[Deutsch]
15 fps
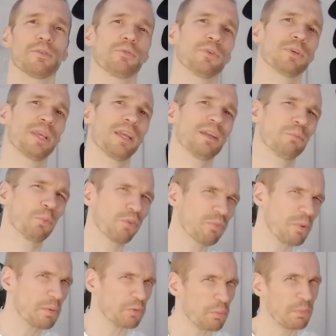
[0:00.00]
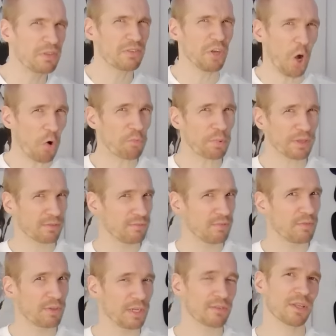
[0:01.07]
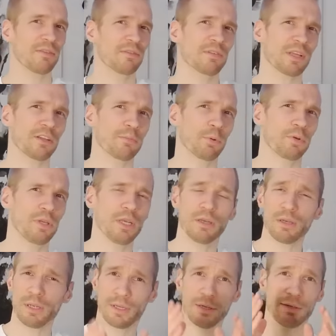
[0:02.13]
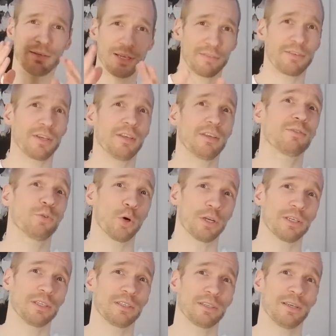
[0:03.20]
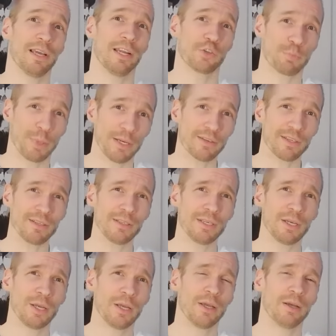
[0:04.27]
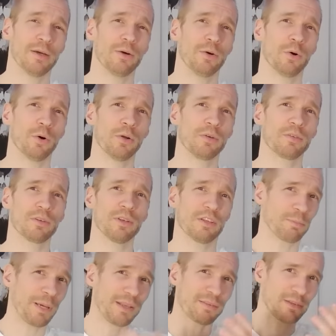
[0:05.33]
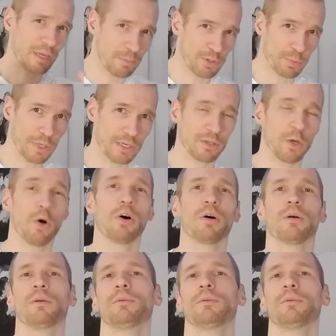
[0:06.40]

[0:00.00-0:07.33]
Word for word: von Canon, mussten wir immer so ein bisschen aufpassen, wie wir das Ganze transportieren. Das hier ist deutlich entspannter und es passt dementsprechend auch